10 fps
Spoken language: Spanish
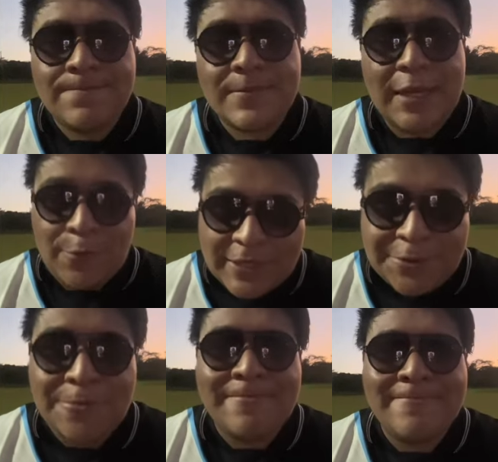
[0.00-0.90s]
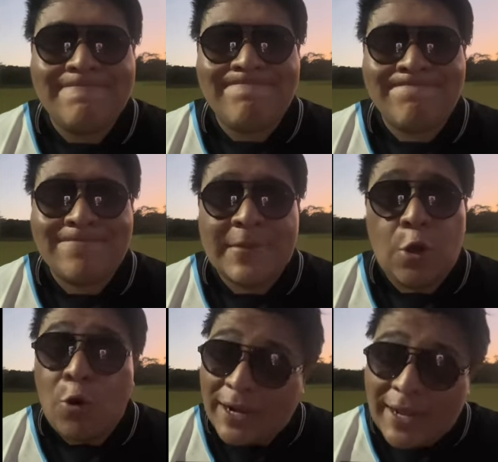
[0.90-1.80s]
Qué bonito.
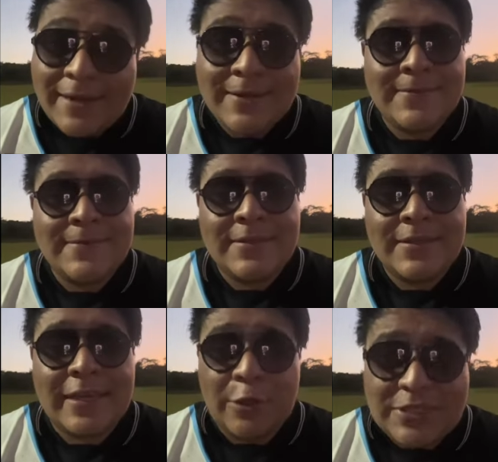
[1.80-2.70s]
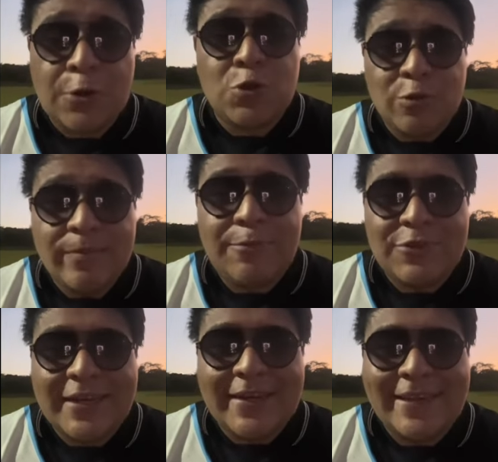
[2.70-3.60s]
Ojalá que nos
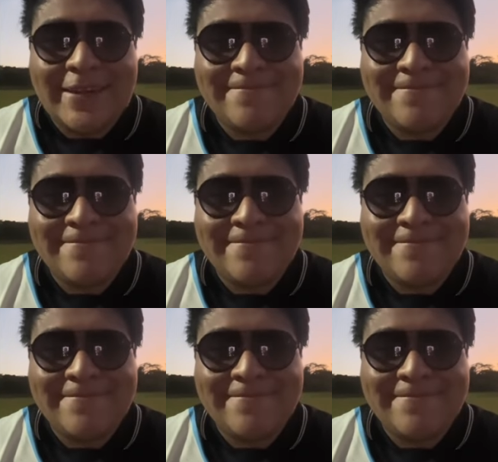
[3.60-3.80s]
acostumbremos a ganar.